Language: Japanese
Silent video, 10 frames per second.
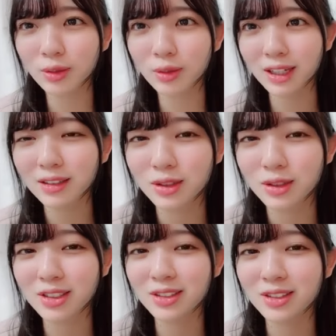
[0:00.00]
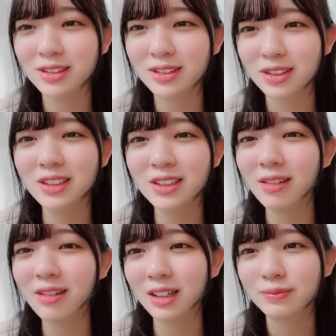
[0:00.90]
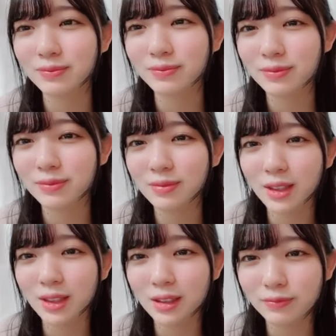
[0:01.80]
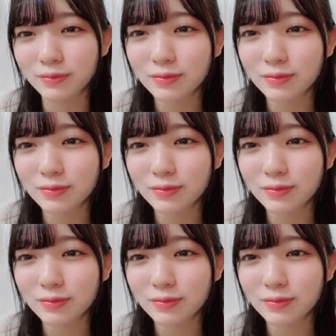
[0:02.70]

選手楽しみにありがとう本当に